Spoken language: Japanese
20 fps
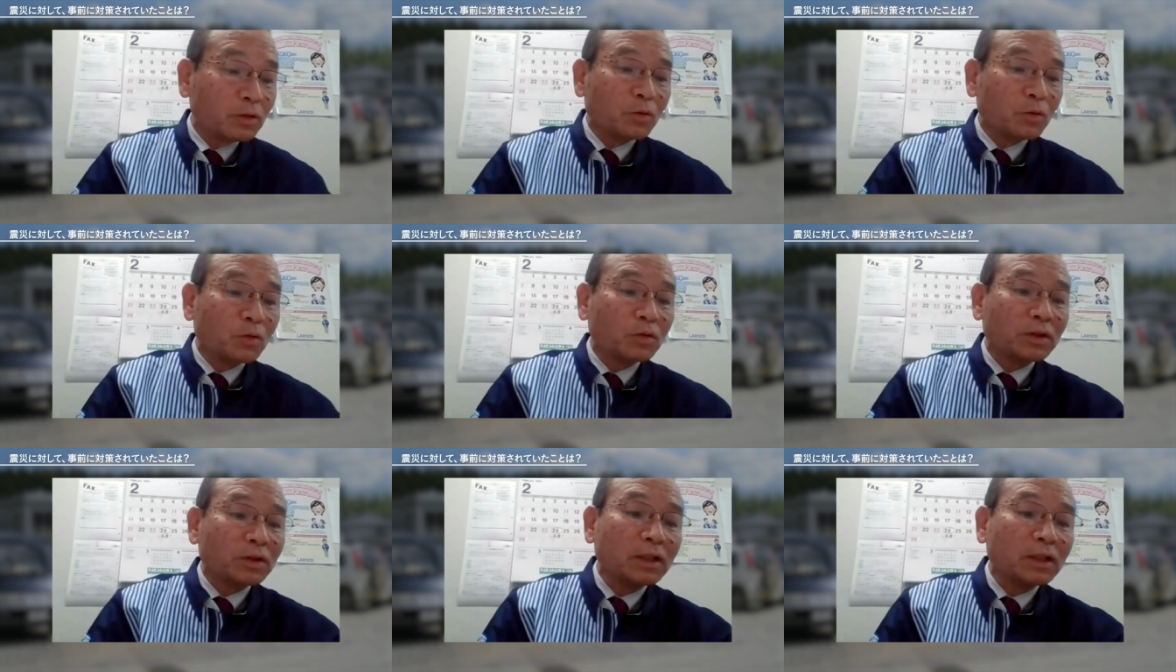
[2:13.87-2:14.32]

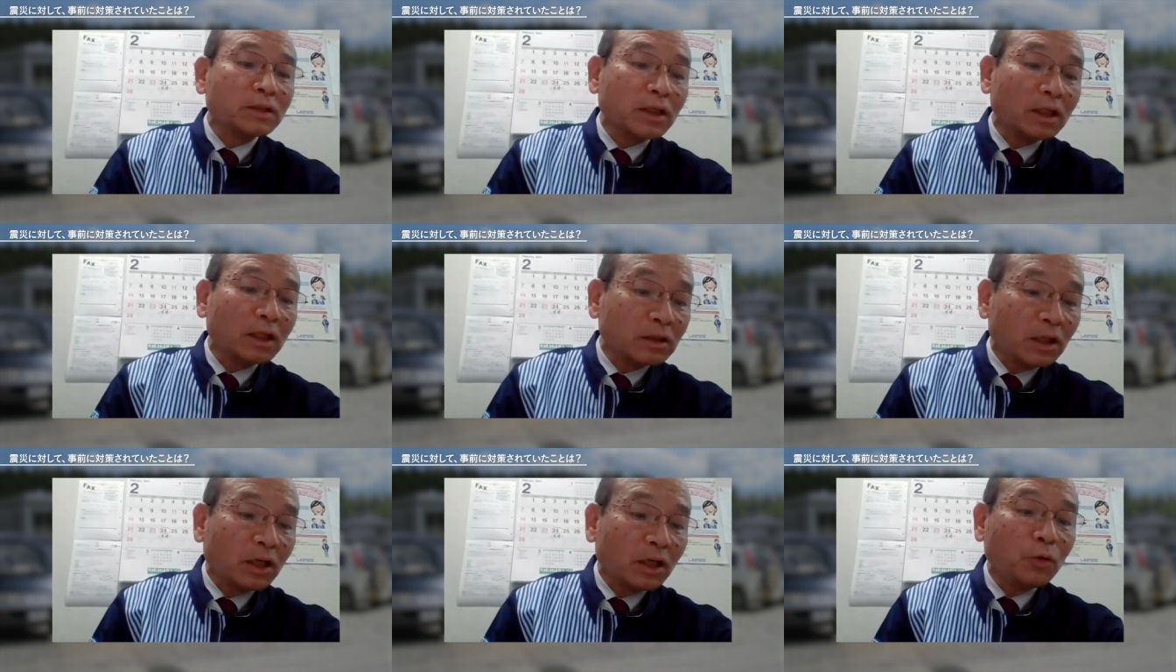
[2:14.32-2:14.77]
助かった
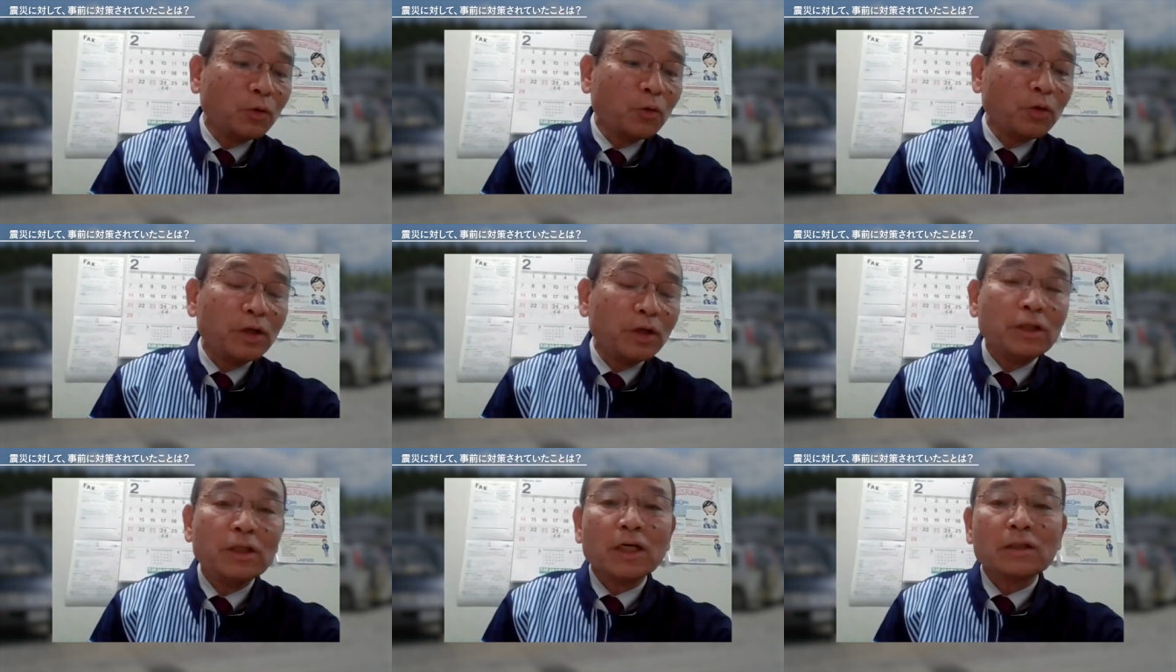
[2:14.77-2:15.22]
要因に
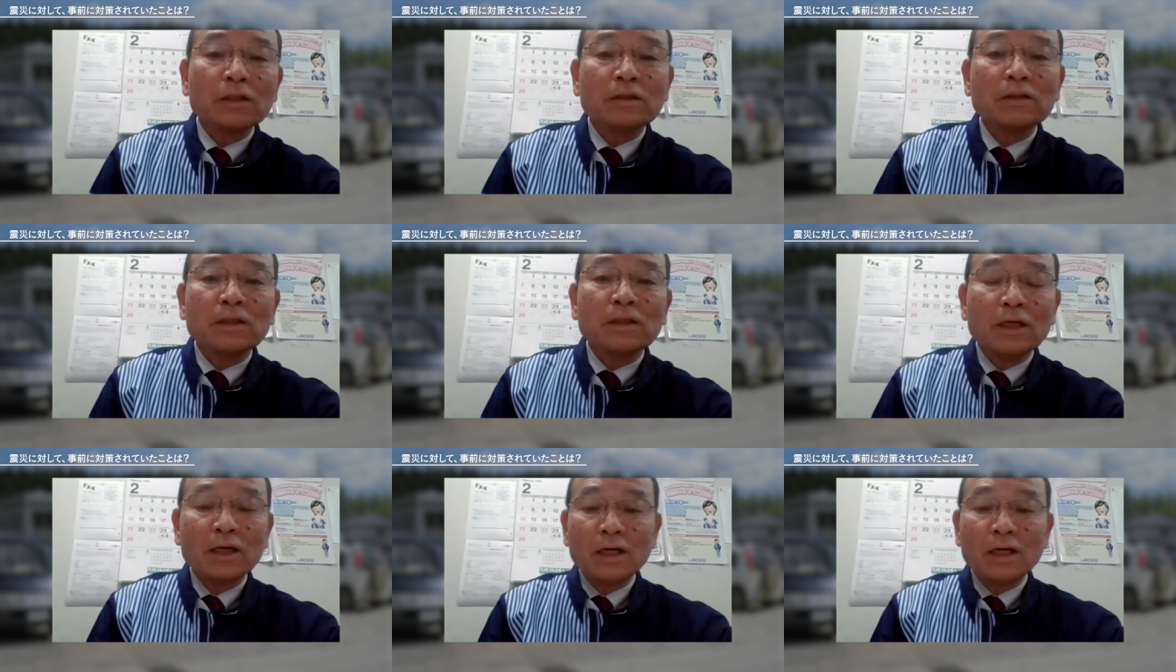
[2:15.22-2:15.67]
なってるか
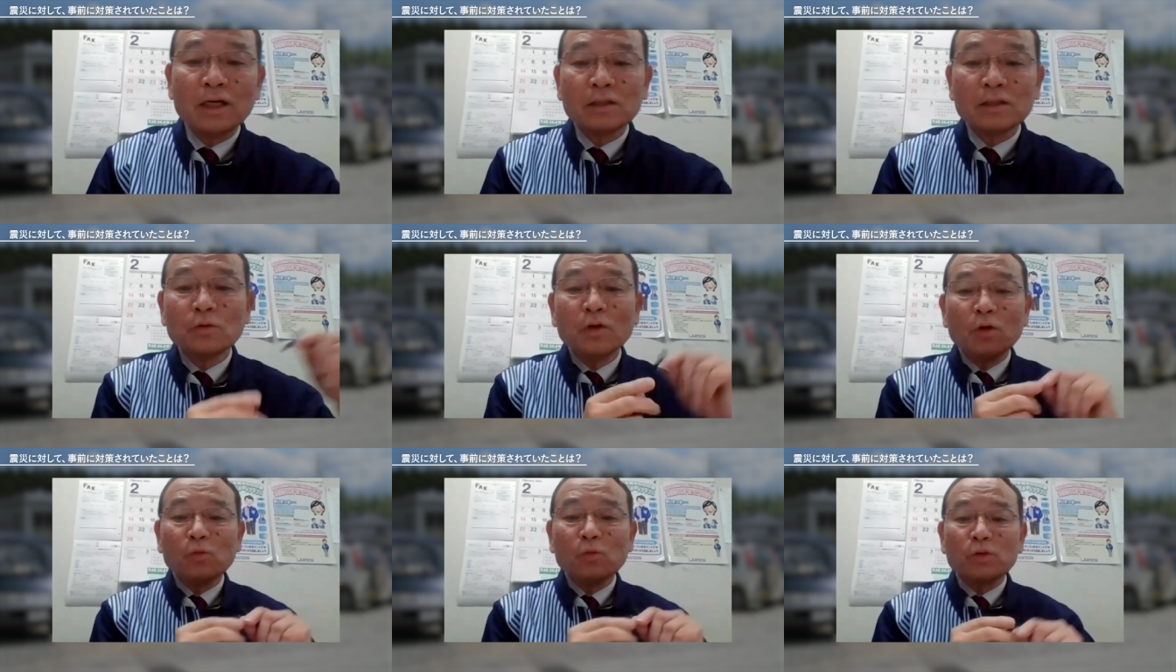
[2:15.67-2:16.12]
なと
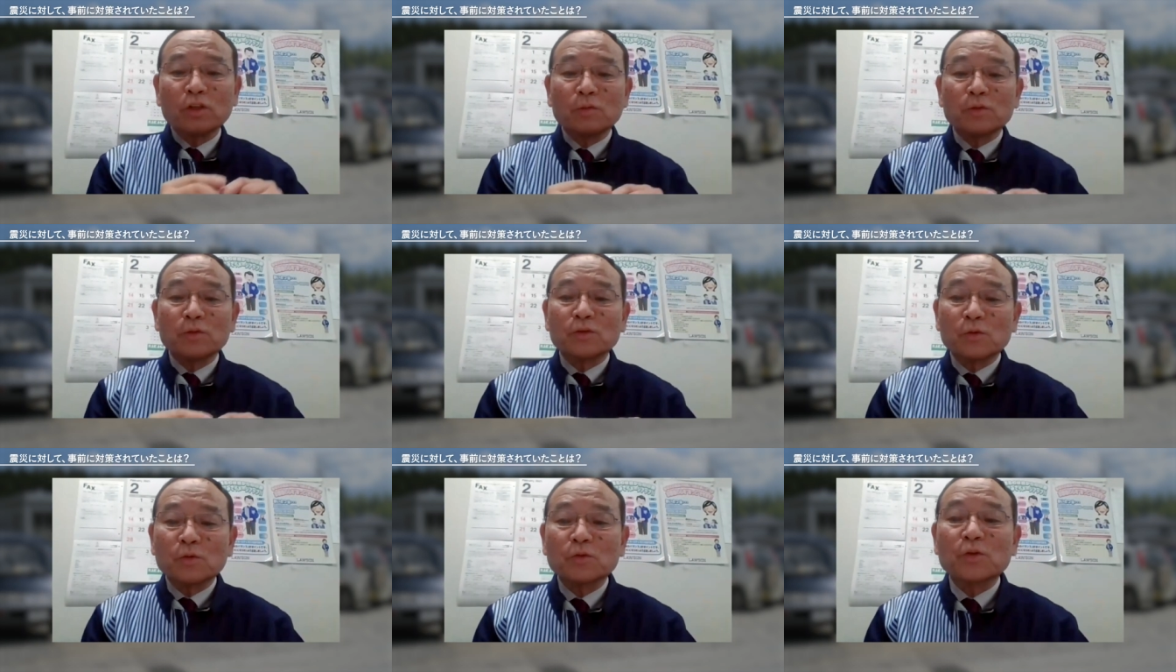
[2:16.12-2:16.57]
は思って
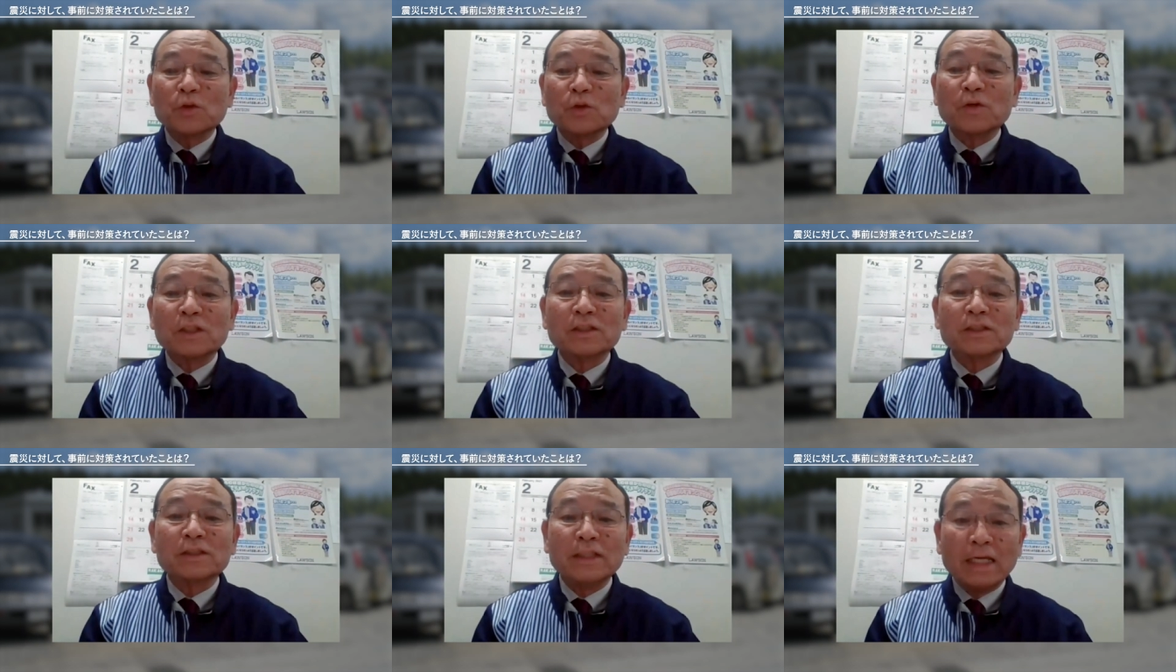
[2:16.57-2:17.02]
ますその時
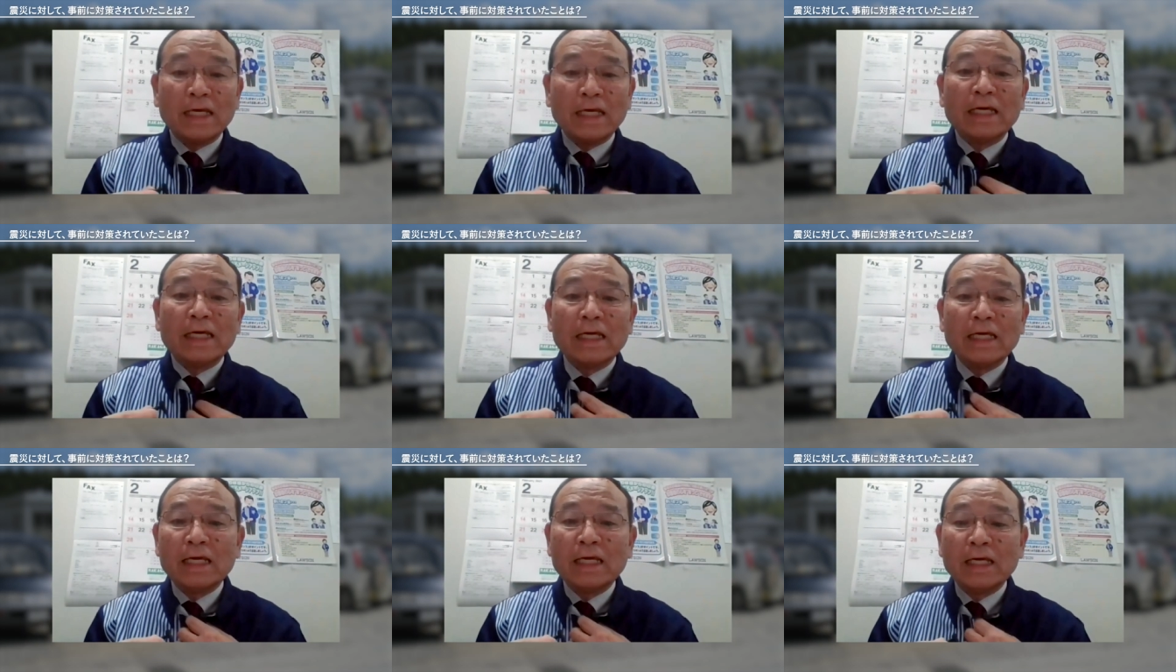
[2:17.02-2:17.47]
はです
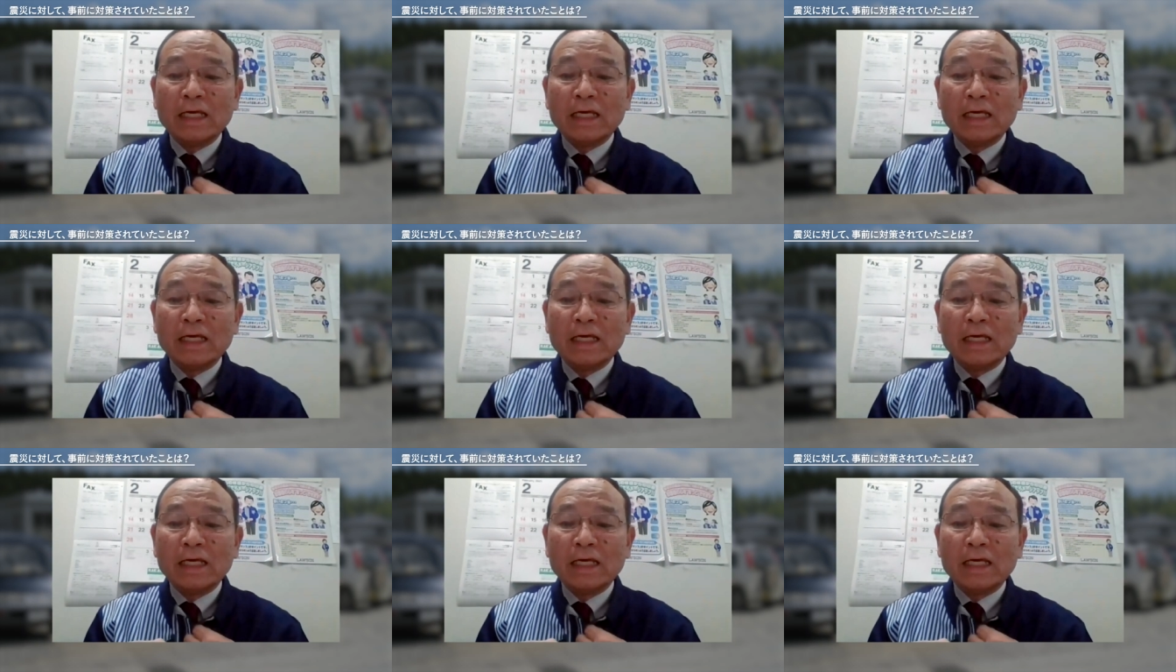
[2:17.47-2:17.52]
ね。